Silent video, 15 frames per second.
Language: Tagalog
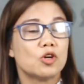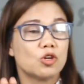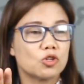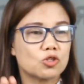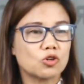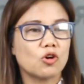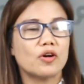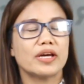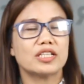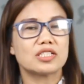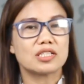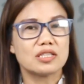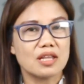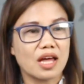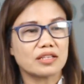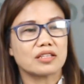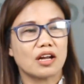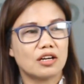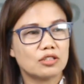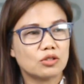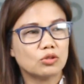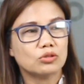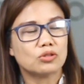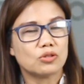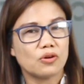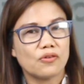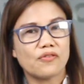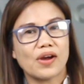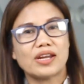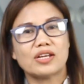So, it's not a road
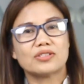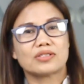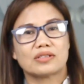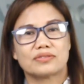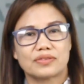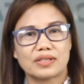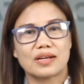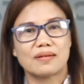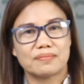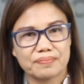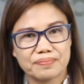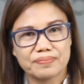to financial freedom.